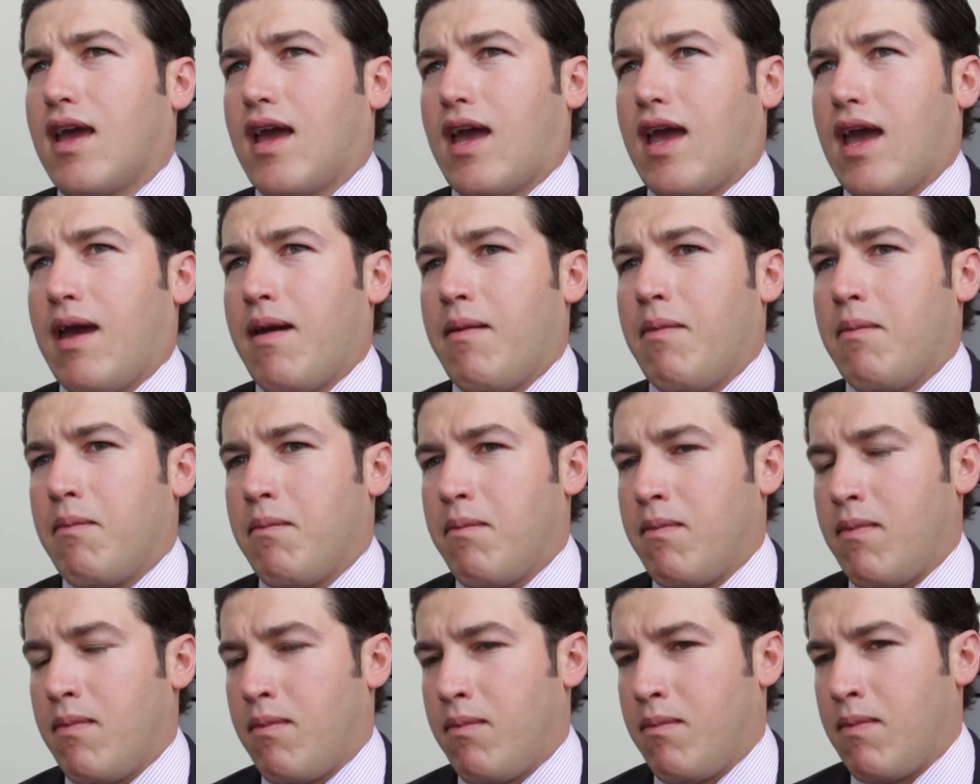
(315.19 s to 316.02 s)
que
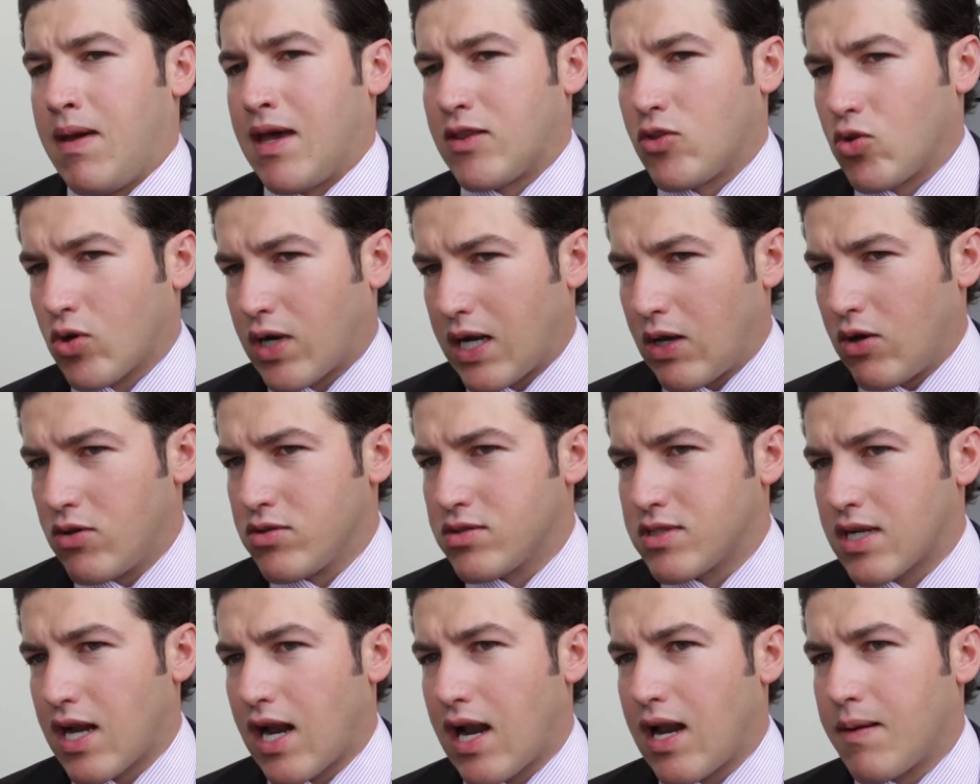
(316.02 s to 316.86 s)
me ha tocado
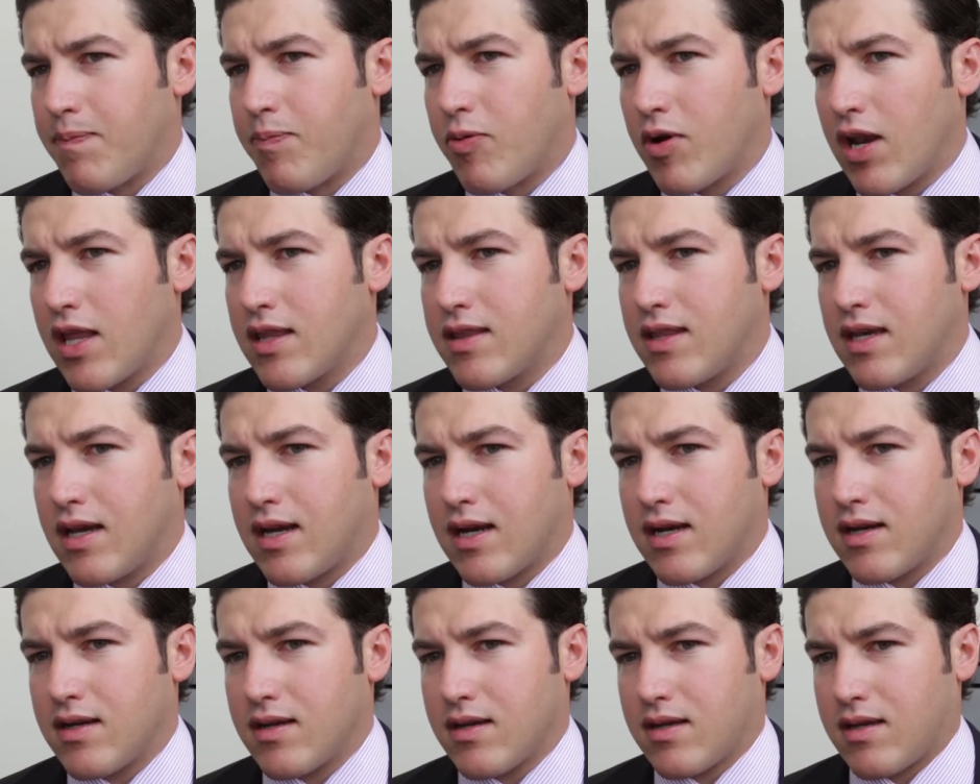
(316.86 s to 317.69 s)
entrar a la
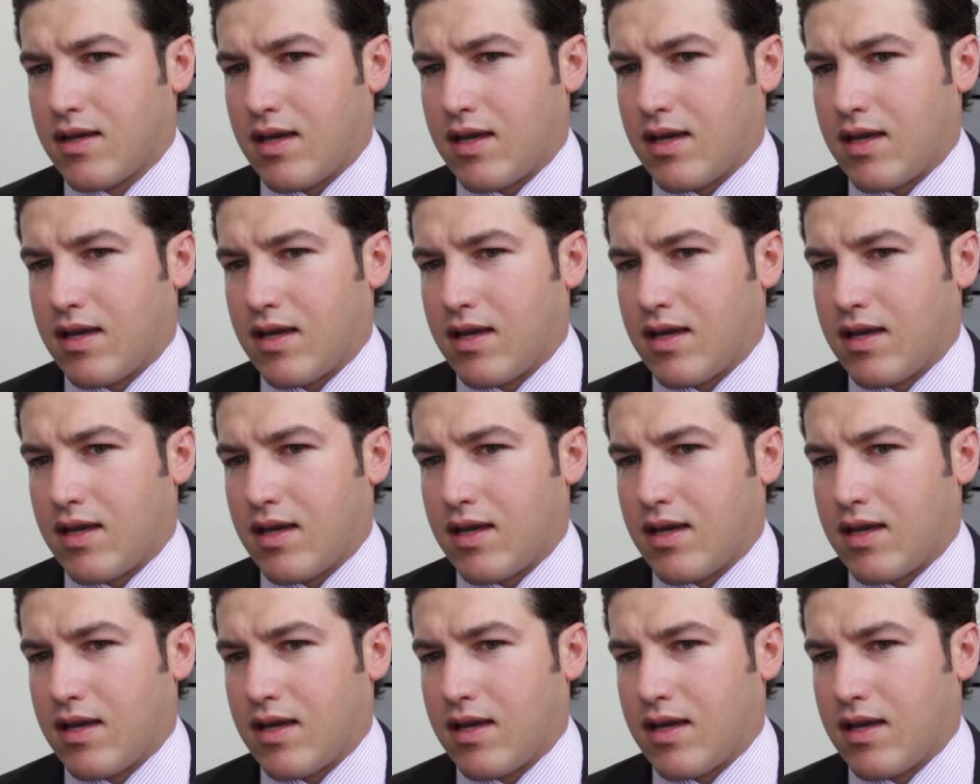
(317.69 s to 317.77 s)
política,